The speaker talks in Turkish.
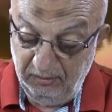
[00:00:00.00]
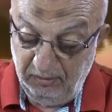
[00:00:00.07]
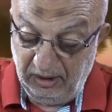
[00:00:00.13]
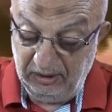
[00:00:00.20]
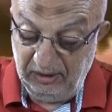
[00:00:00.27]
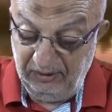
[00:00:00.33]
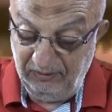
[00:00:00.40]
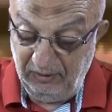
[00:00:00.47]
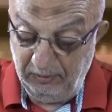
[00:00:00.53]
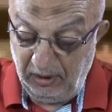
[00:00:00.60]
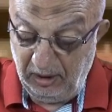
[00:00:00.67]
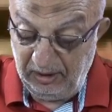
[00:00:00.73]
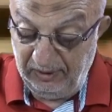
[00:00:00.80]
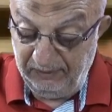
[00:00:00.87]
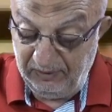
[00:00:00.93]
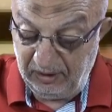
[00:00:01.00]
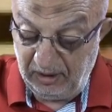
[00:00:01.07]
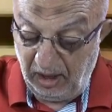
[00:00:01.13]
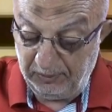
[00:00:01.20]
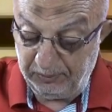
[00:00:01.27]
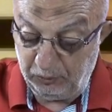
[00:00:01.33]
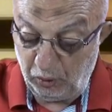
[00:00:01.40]
maddi ve manevi
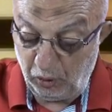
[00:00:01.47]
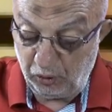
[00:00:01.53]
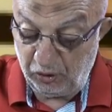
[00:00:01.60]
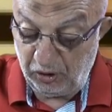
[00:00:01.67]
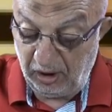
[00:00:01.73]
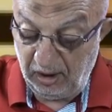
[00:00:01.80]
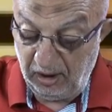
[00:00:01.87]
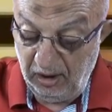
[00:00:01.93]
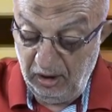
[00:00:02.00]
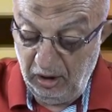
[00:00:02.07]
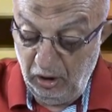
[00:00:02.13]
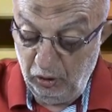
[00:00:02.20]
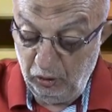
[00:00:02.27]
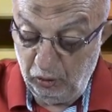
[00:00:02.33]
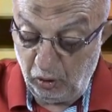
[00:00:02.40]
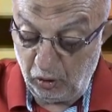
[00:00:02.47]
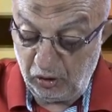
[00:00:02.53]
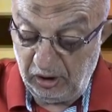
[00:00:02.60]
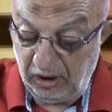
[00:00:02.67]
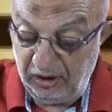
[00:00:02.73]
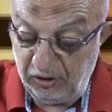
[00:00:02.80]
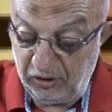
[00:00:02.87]
garp tosya
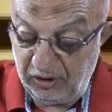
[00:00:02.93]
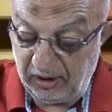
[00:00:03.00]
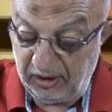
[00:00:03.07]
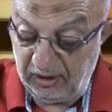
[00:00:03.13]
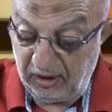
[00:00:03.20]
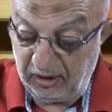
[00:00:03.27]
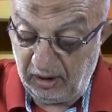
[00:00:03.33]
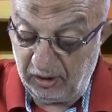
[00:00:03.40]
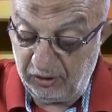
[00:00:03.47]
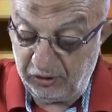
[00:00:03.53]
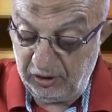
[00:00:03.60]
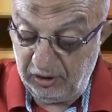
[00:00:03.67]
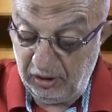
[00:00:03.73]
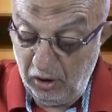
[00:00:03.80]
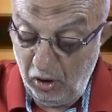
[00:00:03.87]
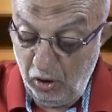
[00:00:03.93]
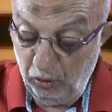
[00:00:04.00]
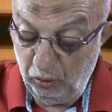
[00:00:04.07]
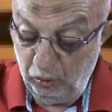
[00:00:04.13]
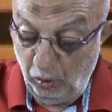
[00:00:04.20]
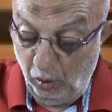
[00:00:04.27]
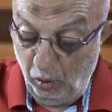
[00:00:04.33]
toslayışlarına karşı
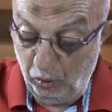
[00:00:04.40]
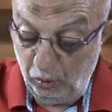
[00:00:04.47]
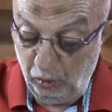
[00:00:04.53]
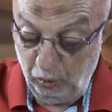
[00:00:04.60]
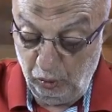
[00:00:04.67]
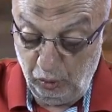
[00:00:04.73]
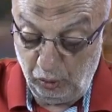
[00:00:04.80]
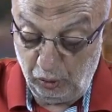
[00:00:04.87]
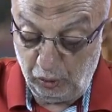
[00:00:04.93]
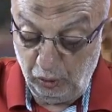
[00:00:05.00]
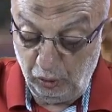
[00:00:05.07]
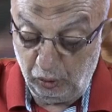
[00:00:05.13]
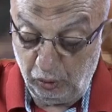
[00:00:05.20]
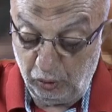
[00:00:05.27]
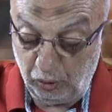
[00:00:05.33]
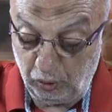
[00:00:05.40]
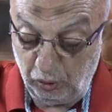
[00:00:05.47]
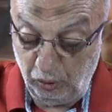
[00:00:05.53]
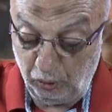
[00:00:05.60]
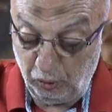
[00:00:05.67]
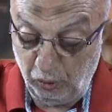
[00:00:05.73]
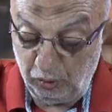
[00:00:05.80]
doğunun düştüğü
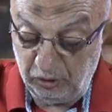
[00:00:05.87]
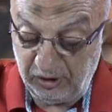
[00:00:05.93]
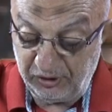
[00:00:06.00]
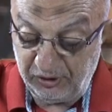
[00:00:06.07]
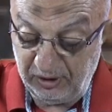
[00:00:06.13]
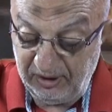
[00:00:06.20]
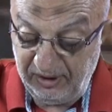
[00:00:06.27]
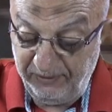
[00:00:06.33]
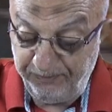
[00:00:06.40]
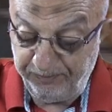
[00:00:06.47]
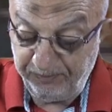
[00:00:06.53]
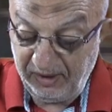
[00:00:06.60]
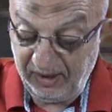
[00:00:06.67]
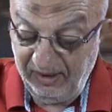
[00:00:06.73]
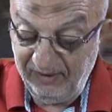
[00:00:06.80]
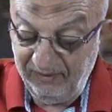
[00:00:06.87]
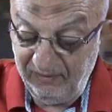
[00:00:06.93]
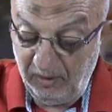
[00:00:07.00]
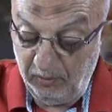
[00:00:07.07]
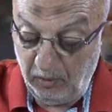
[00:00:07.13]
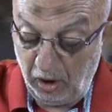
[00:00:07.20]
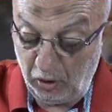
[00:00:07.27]
küçüklük uktesini
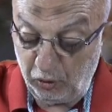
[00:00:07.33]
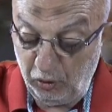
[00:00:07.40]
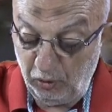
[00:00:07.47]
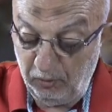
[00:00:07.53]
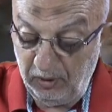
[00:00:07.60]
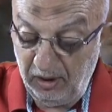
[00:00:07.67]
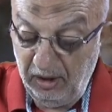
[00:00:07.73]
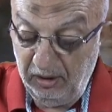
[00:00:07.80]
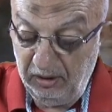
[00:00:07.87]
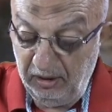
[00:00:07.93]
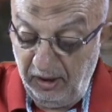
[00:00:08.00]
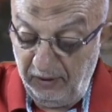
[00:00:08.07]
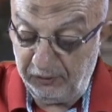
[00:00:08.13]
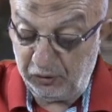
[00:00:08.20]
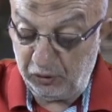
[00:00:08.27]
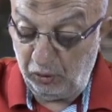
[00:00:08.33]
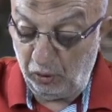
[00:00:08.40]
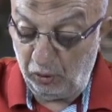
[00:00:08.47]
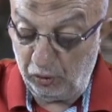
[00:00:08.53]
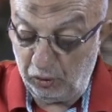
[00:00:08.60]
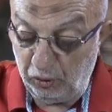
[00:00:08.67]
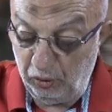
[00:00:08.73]
ve mahkum nefs
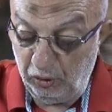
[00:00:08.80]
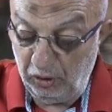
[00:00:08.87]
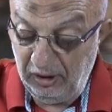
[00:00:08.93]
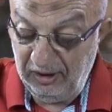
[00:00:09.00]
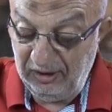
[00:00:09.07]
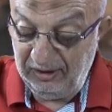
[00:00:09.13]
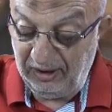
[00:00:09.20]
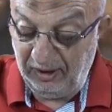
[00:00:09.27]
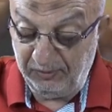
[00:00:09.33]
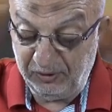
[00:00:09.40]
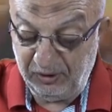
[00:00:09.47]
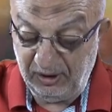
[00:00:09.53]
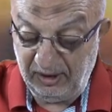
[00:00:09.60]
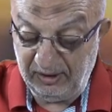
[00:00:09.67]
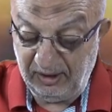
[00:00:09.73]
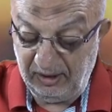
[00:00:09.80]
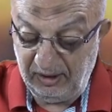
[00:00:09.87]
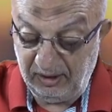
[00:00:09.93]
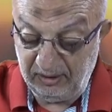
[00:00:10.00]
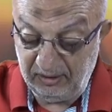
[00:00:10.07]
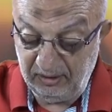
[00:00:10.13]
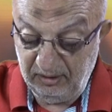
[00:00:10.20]
görüşünü temsil
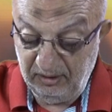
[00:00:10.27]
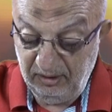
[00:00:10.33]
ederler.